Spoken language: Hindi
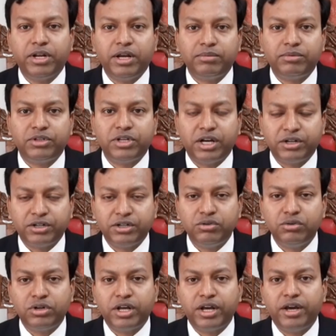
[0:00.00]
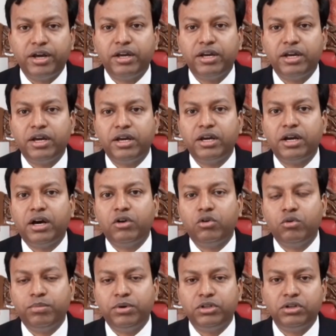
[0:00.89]
पर्याप्त साक्ष्य जुटाया गया है
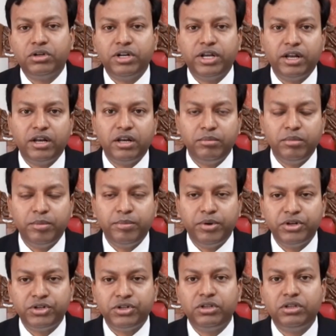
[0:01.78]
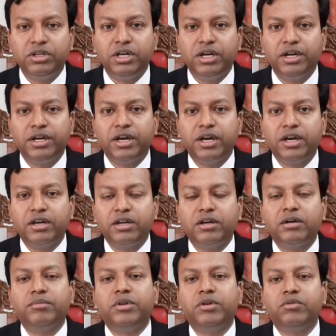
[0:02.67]
आरोप पत्र न्यायालय में प्रेषित किया गया
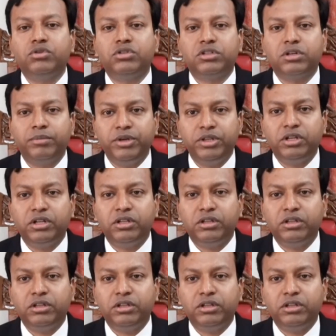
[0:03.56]
है हमने वो सभी